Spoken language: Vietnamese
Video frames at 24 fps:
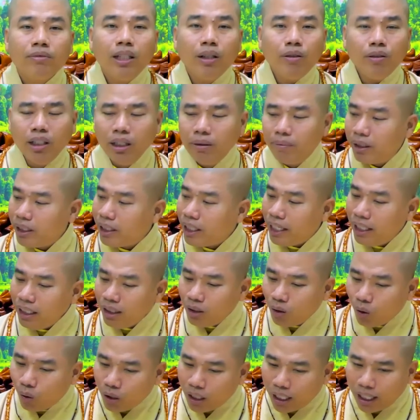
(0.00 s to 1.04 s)
nếu như mình nghĩ
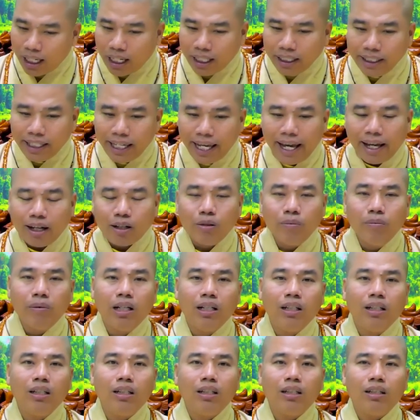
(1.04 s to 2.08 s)
chùa này là nhà của
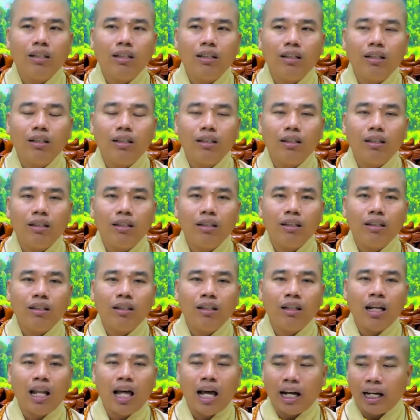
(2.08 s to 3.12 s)
mình
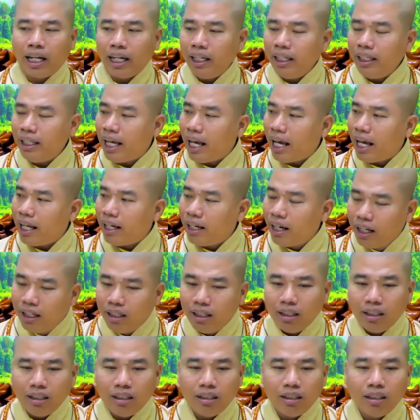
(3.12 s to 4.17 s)
là cái gia
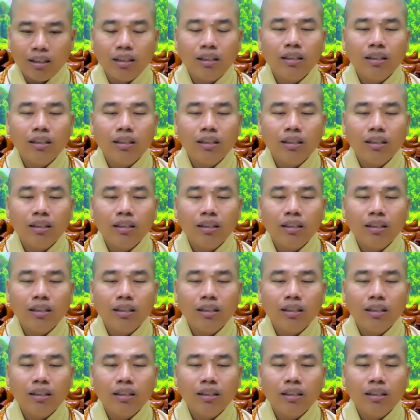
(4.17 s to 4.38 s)
đình